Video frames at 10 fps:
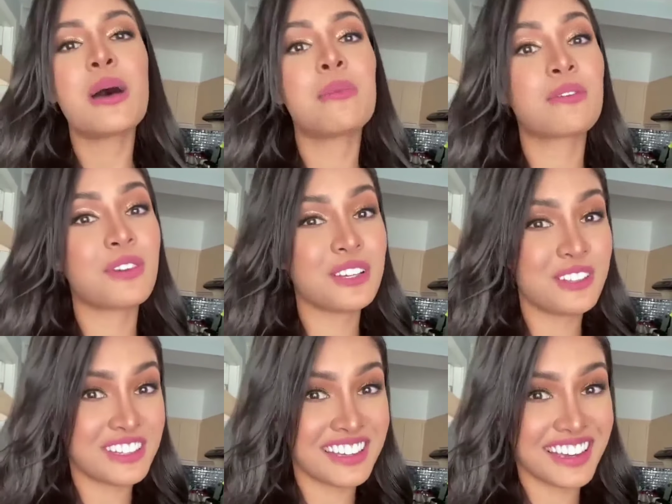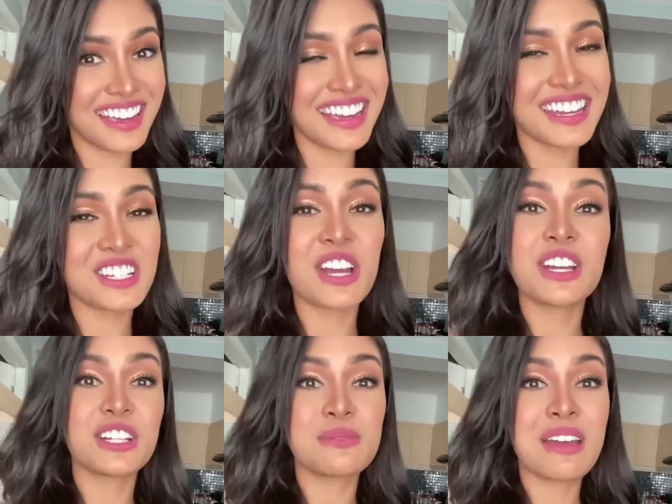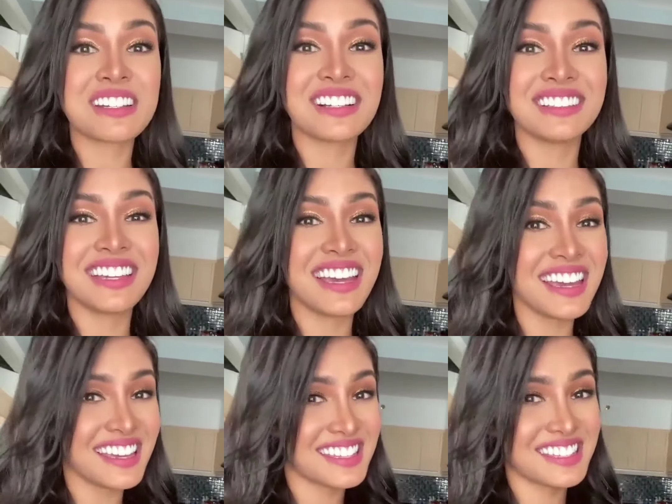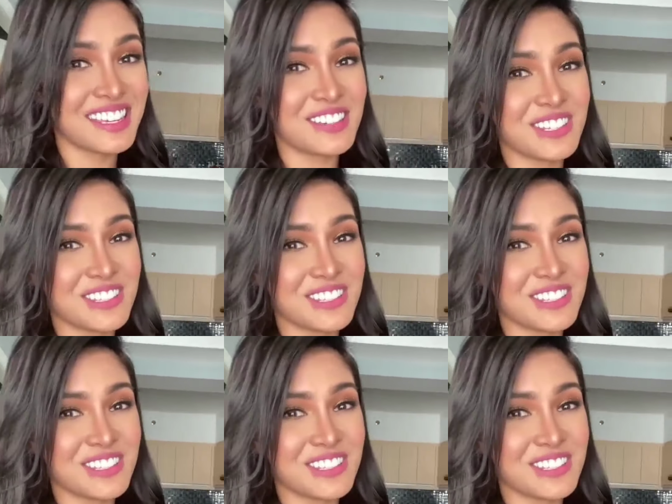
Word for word: But for today, enjoy your special day. See you